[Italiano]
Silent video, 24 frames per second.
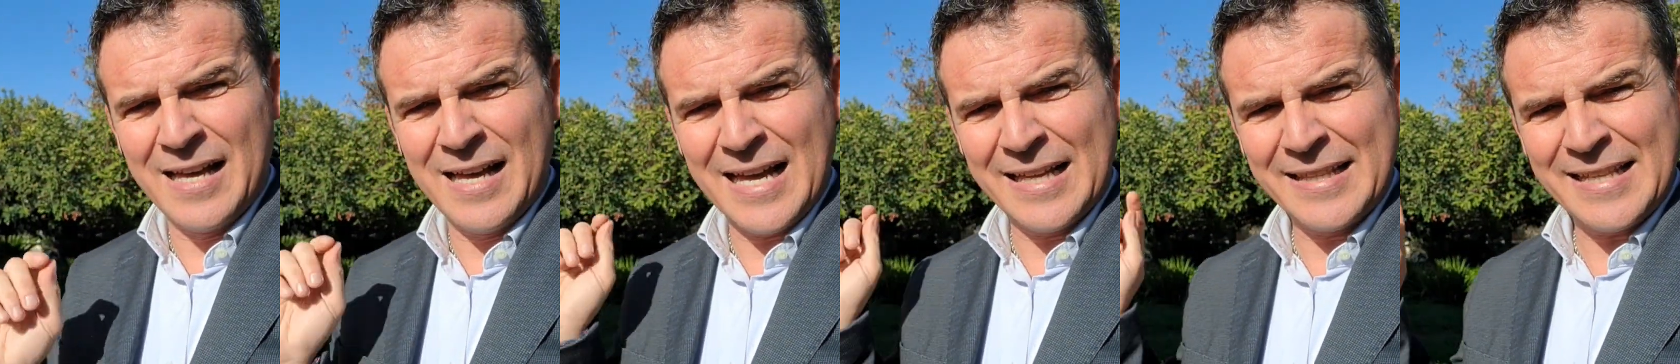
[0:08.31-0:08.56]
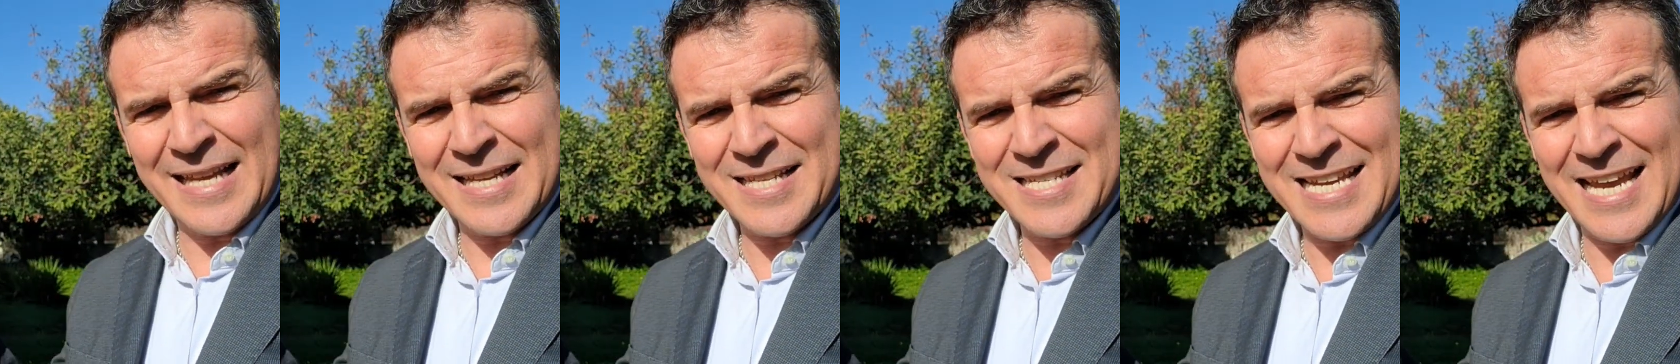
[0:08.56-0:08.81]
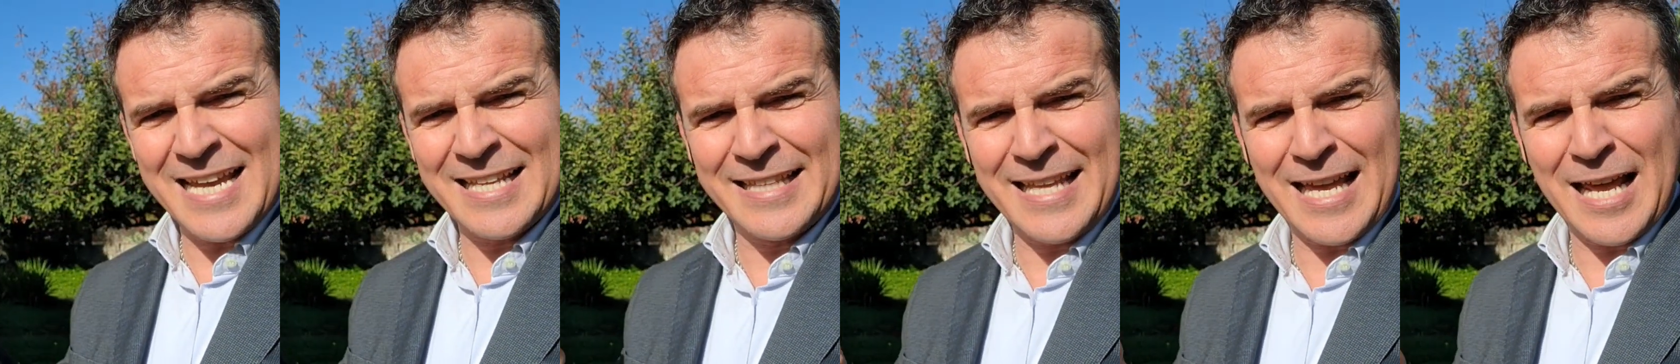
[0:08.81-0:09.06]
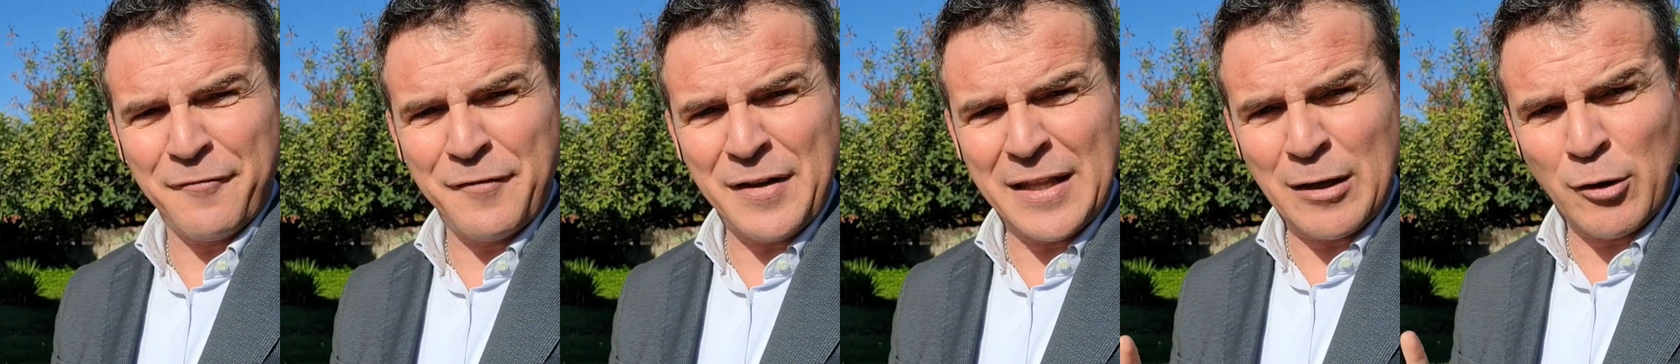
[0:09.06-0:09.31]

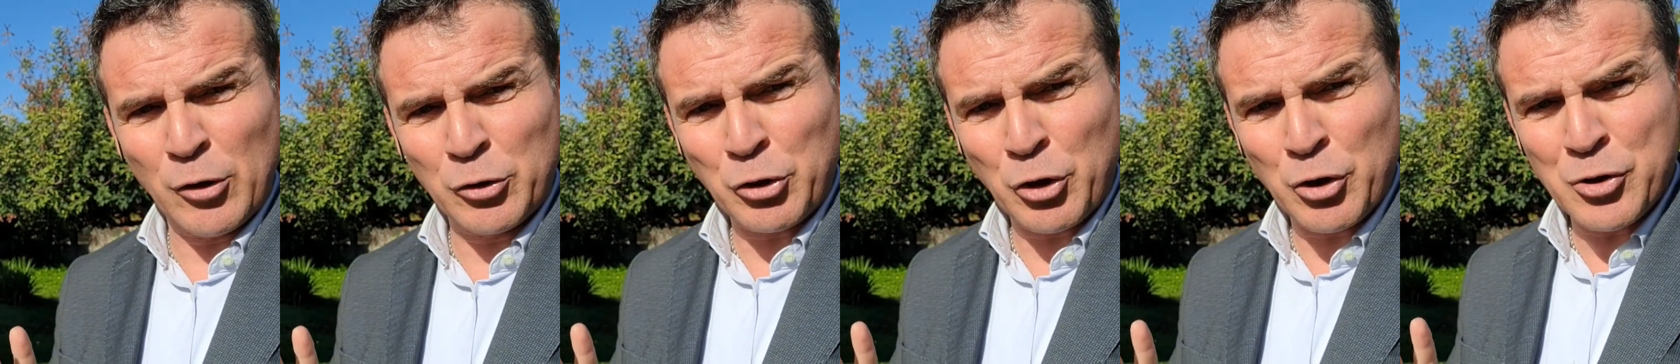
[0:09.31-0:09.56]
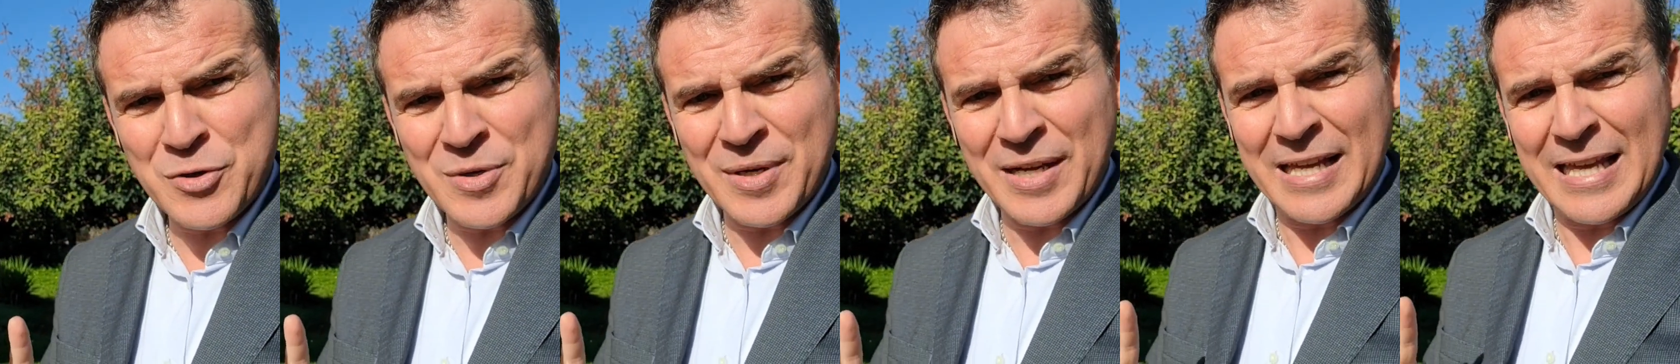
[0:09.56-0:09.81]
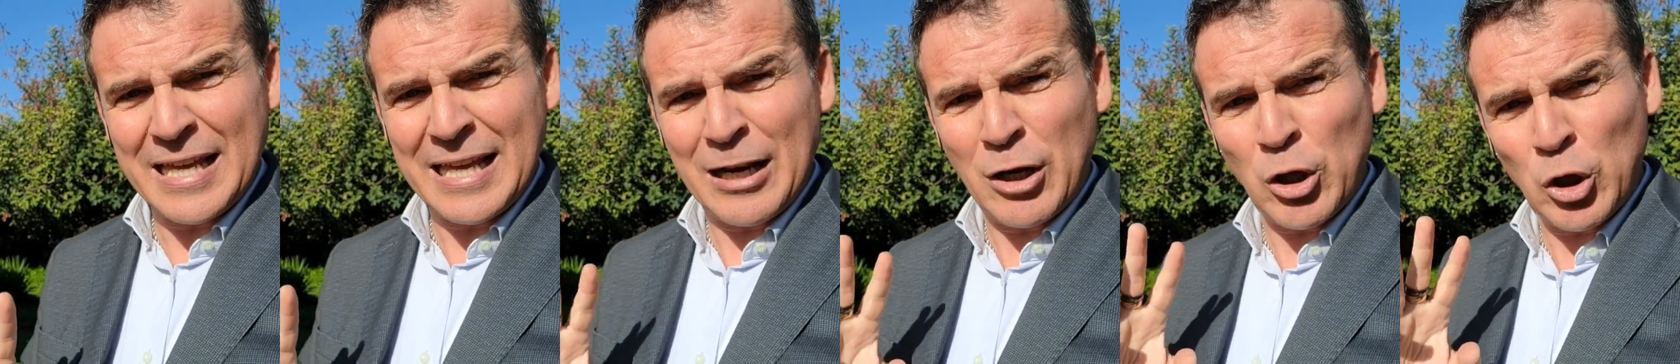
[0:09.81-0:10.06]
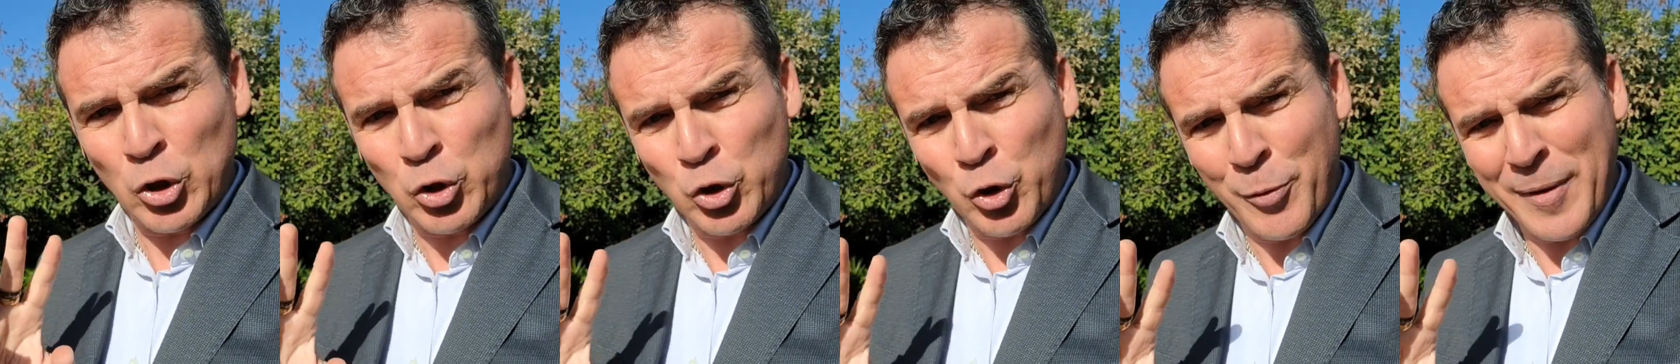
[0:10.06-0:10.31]
adiacente a via
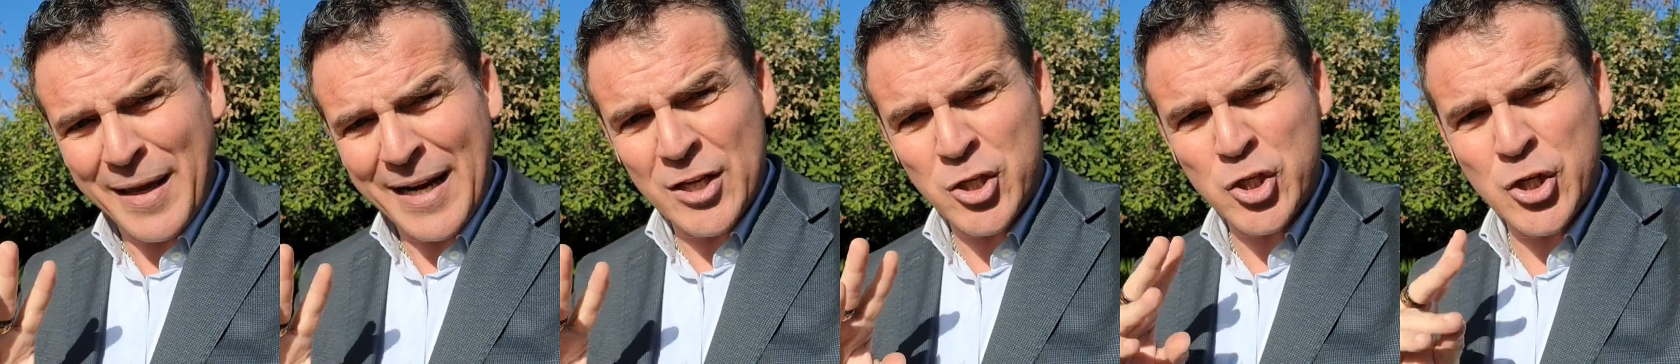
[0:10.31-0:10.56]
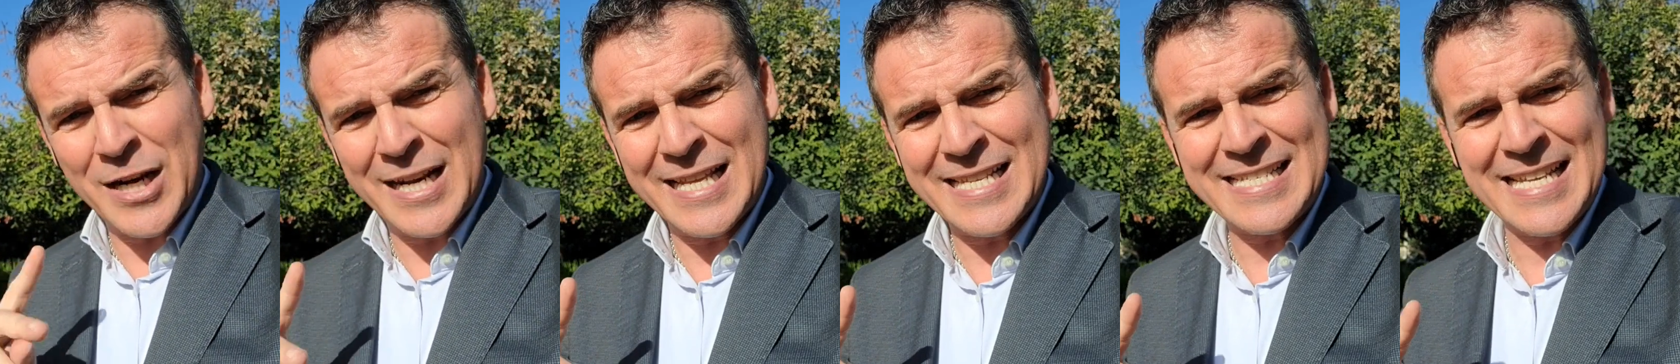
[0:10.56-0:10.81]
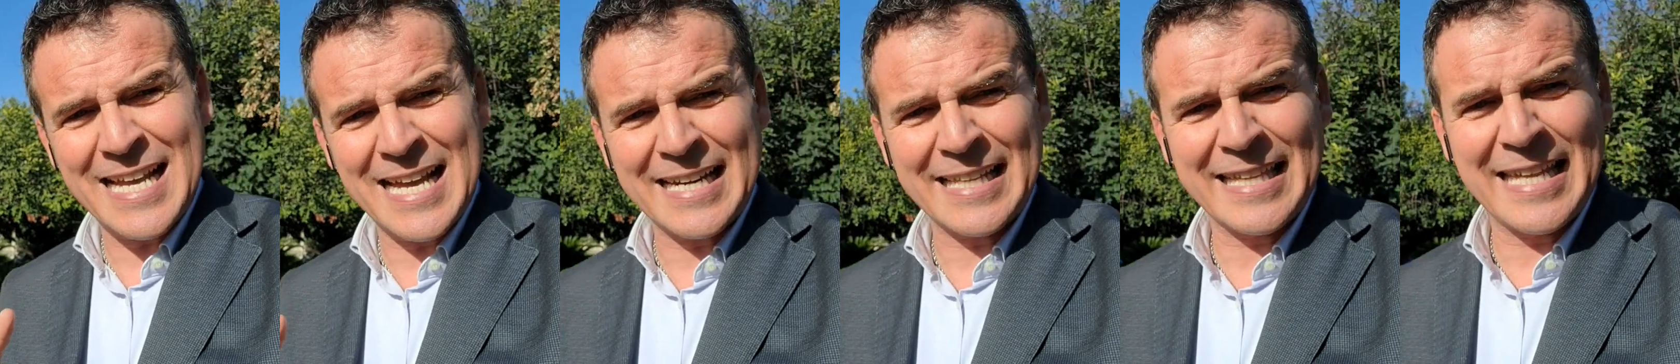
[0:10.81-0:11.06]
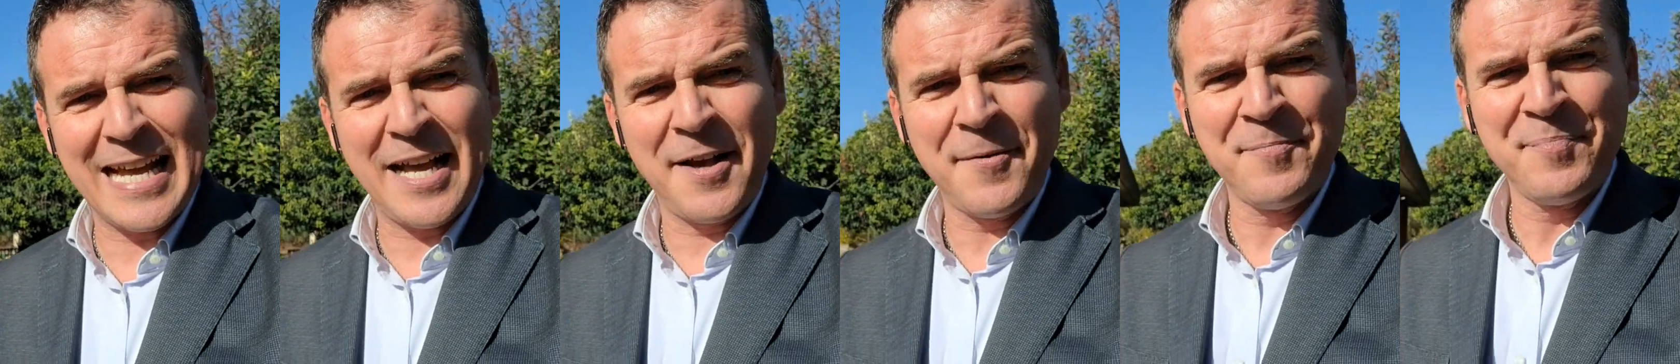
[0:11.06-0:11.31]
dell'autonomia regionale
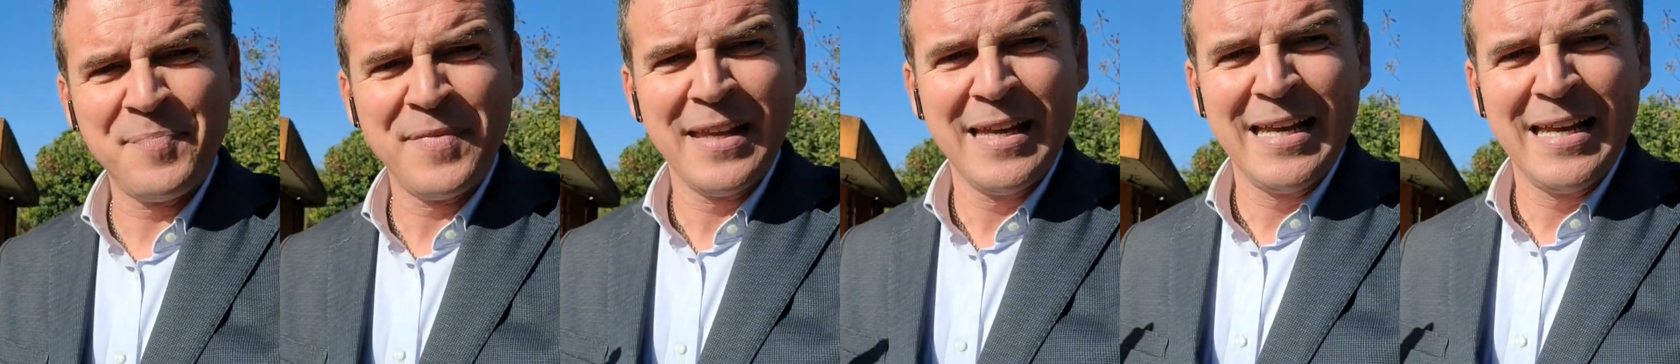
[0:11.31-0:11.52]
sarda